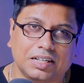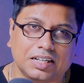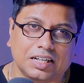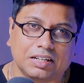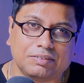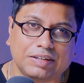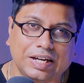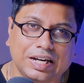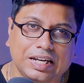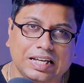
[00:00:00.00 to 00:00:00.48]

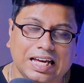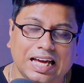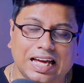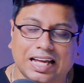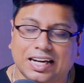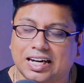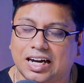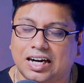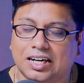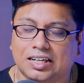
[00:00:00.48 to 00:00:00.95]
पड़ने वाली
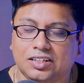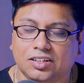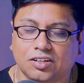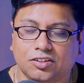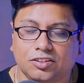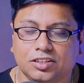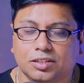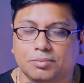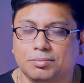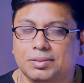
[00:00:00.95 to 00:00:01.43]
है एंड
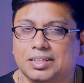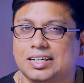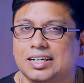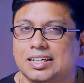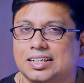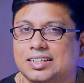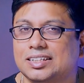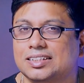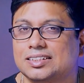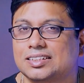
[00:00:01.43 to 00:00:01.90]
अनडाउटेबली
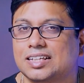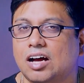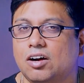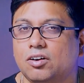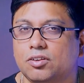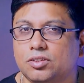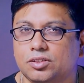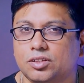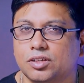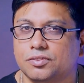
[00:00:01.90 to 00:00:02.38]
इट इज
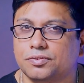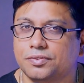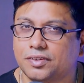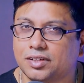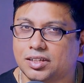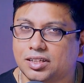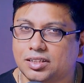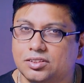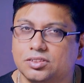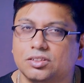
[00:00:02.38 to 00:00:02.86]
आउट ऑफ
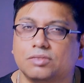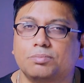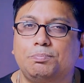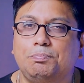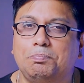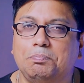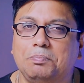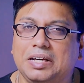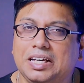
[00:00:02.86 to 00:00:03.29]
रीच ऑफ